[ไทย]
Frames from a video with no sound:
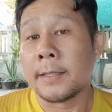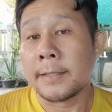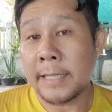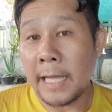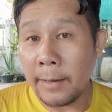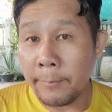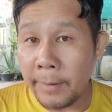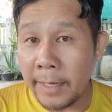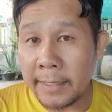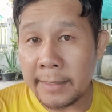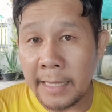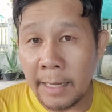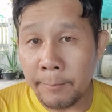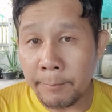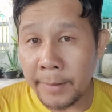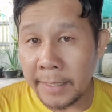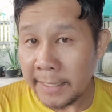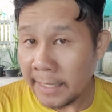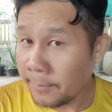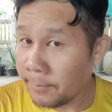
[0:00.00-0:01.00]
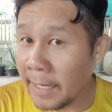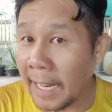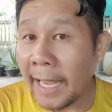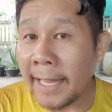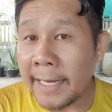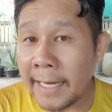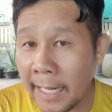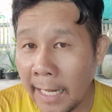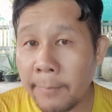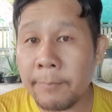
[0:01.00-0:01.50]
สามารถทำเป็นคลิปได้
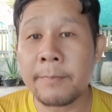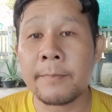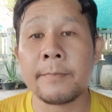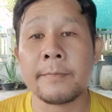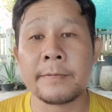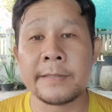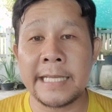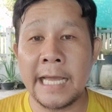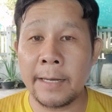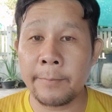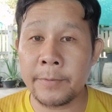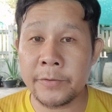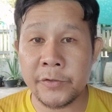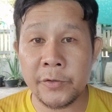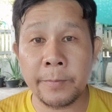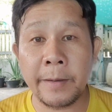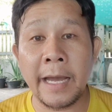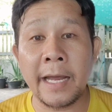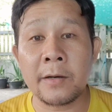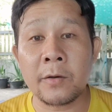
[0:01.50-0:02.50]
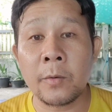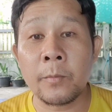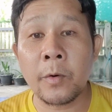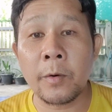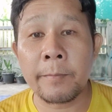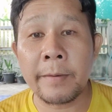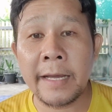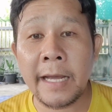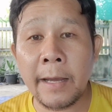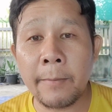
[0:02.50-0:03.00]
นะครับจากประสบการณ์ของผ
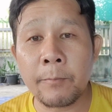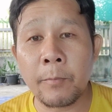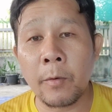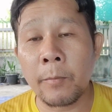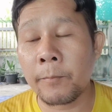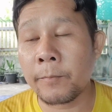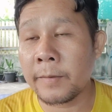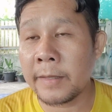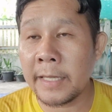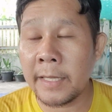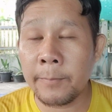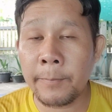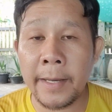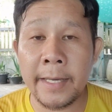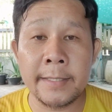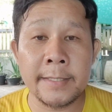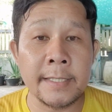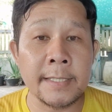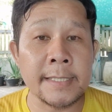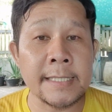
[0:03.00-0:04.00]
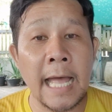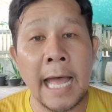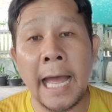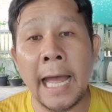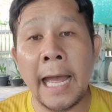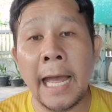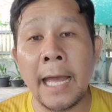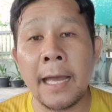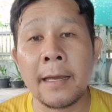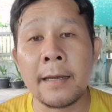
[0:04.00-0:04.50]
มนะครับ ผมที่ไปศึกษา
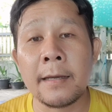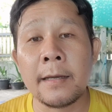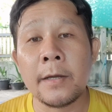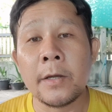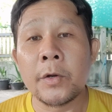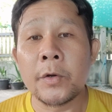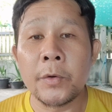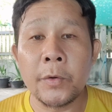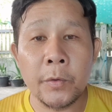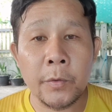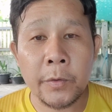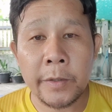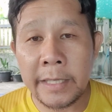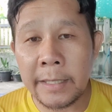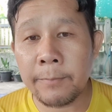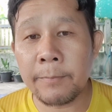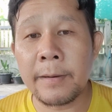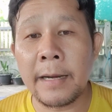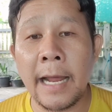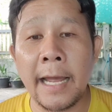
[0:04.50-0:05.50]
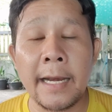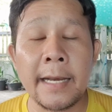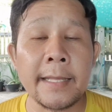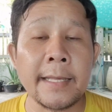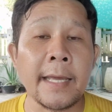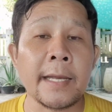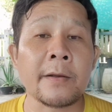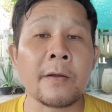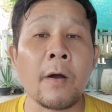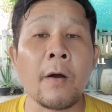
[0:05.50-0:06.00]
ดูคลิปรายละ
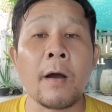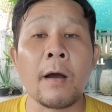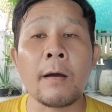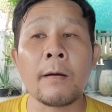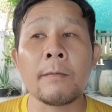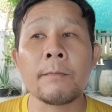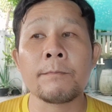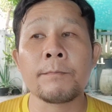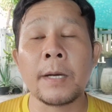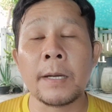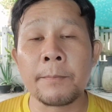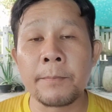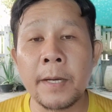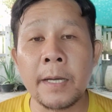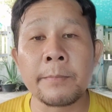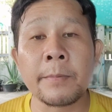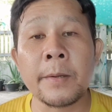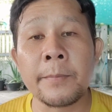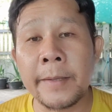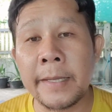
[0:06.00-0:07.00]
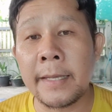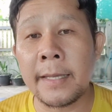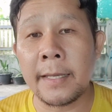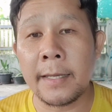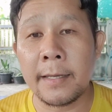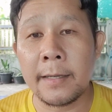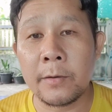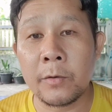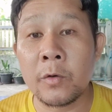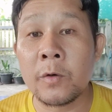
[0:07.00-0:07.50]
เอียดของเพื่อนเพื่อนพี่พี่
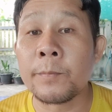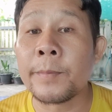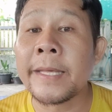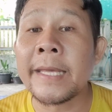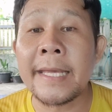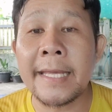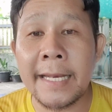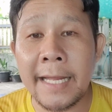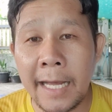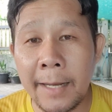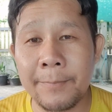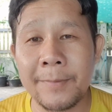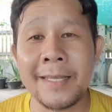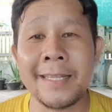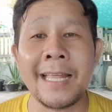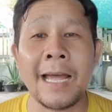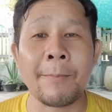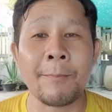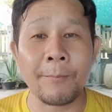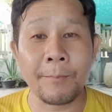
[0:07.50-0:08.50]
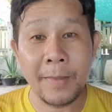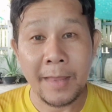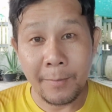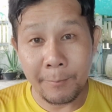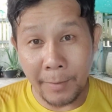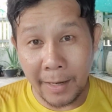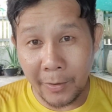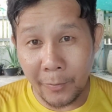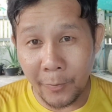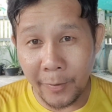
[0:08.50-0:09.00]
รุ่นพี่นะครับ ที่
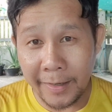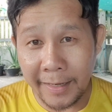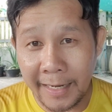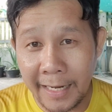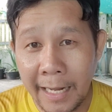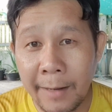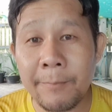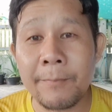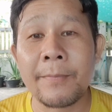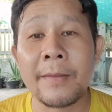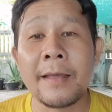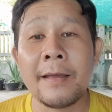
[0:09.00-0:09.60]
ทำมาก่อนนะครับ